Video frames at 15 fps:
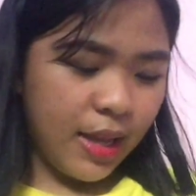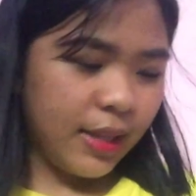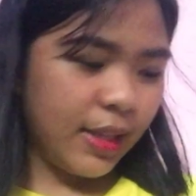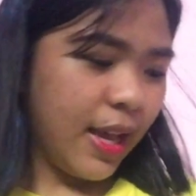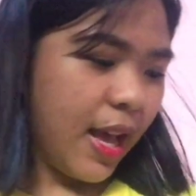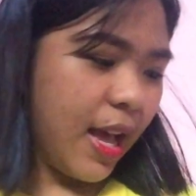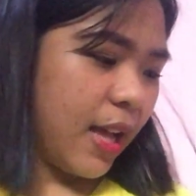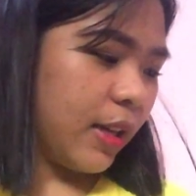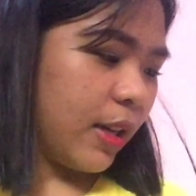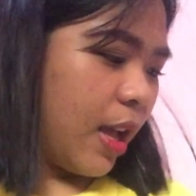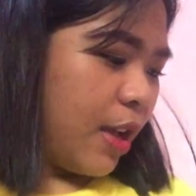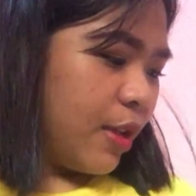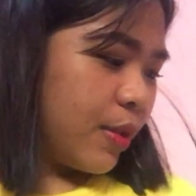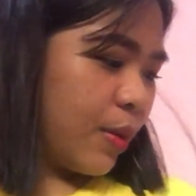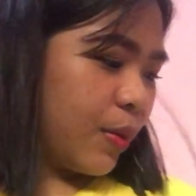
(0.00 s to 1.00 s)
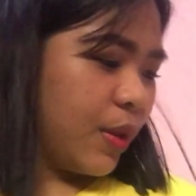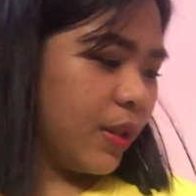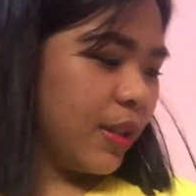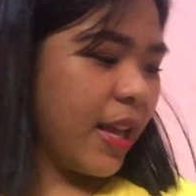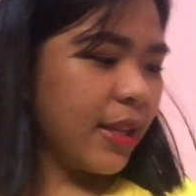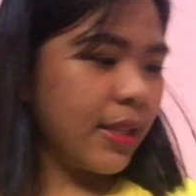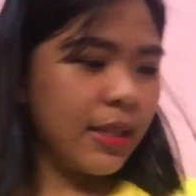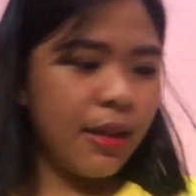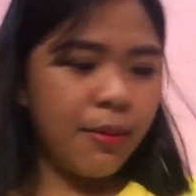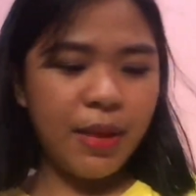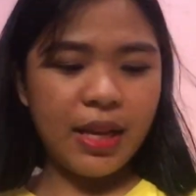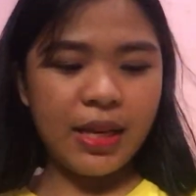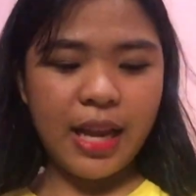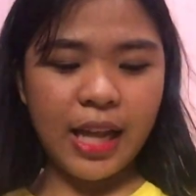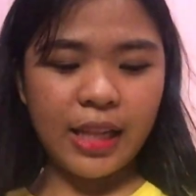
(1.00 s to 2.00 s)
Ayan. So, yung next
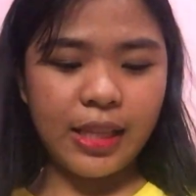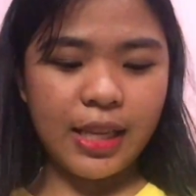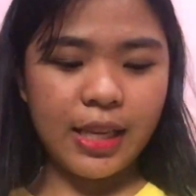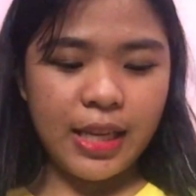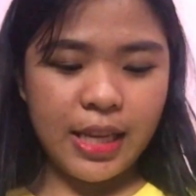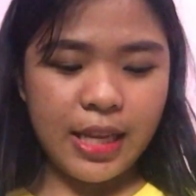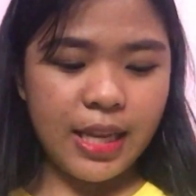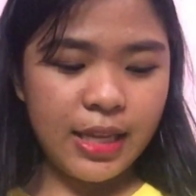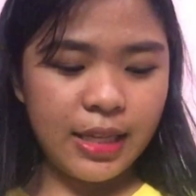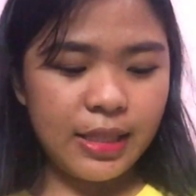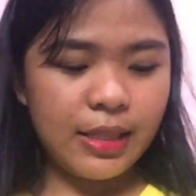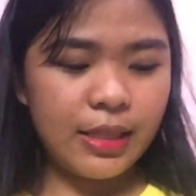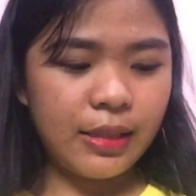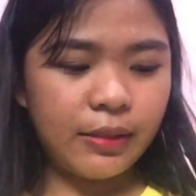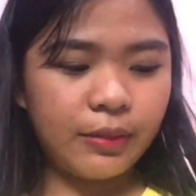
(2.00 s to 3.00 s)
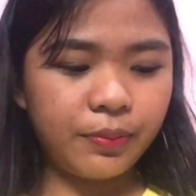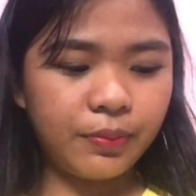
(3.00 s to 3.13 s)
naman natin is